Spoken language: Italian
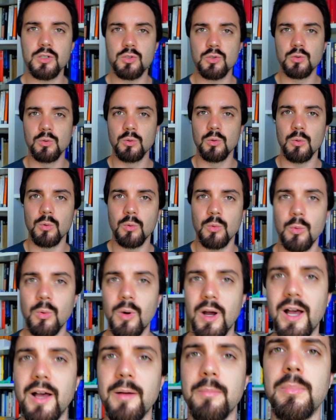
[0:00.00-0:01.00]
sul
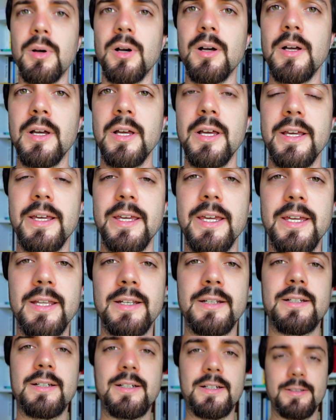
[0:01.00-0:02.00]
Web
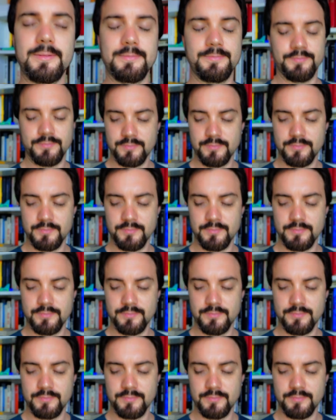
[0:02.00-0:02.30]
in